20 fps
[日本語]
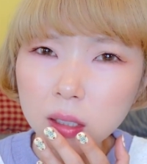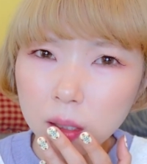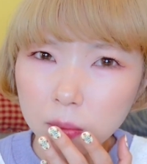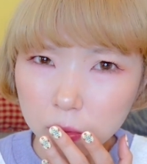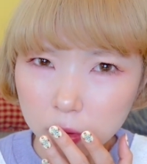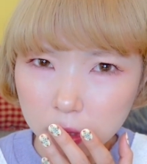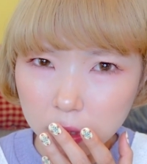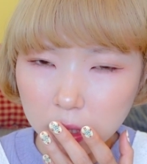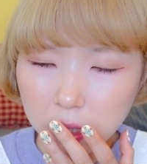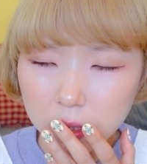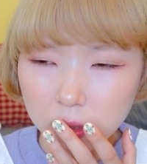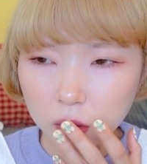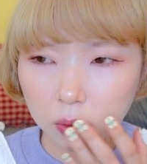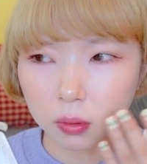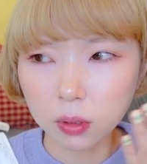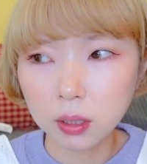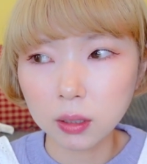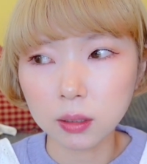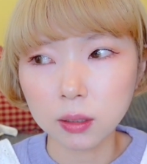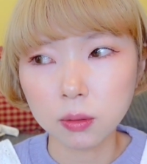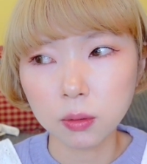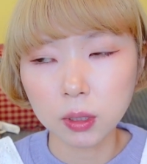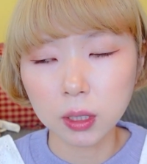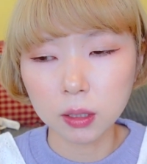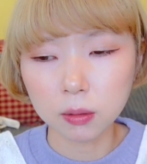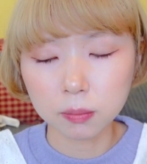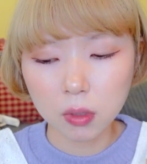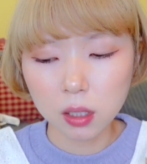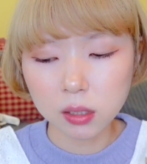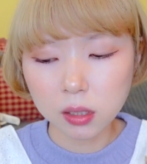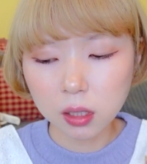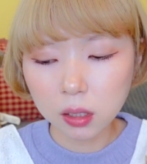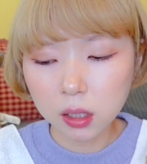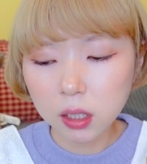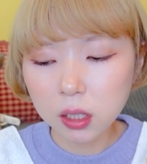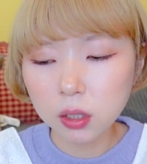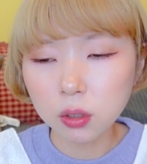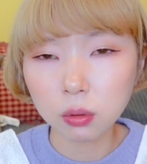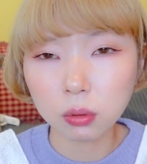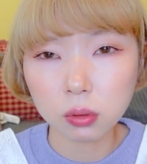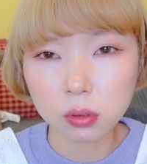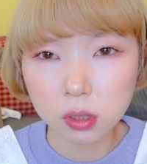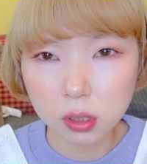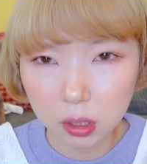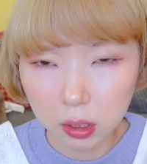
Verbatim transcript: かもしれんそのなんかほら朝ギーニョとし